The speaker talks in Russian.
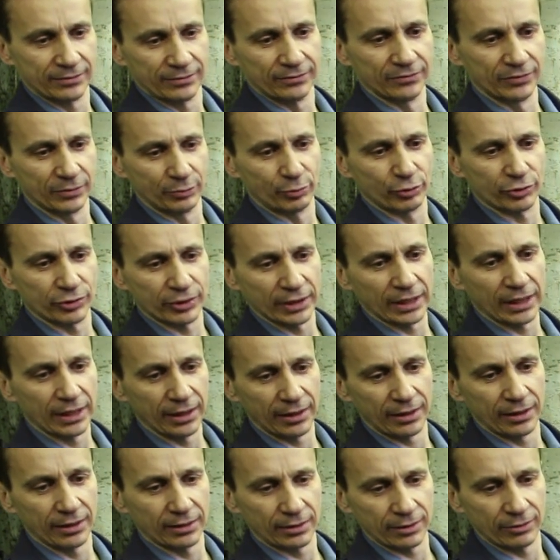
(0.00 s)
Выпускали
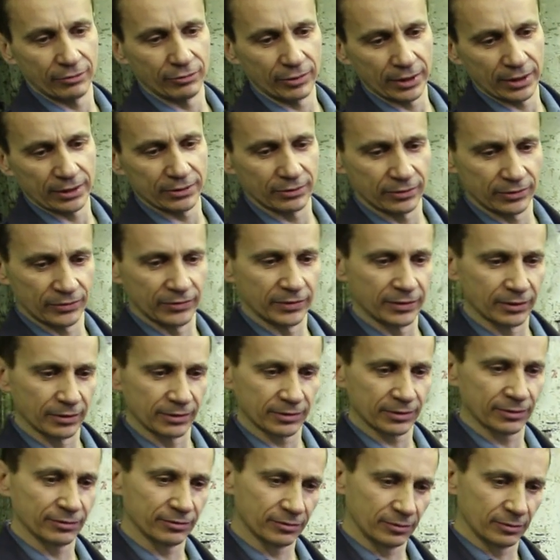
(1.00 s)
где-то у нас в
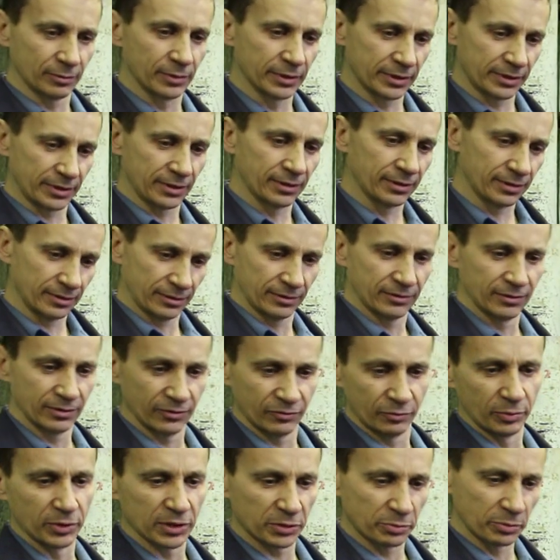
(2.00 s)
Свердловской области
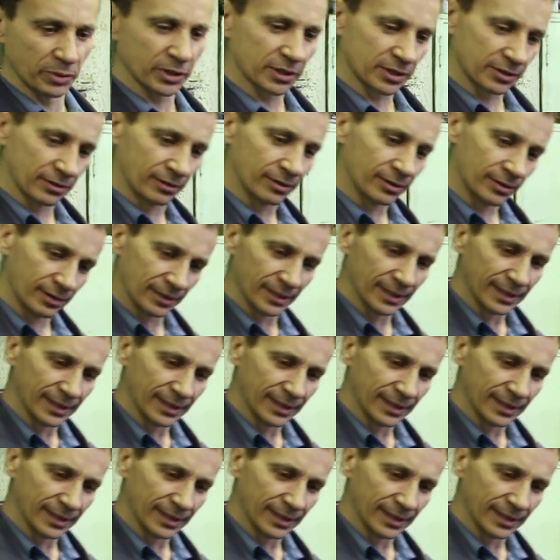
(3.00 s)
кишмеш, что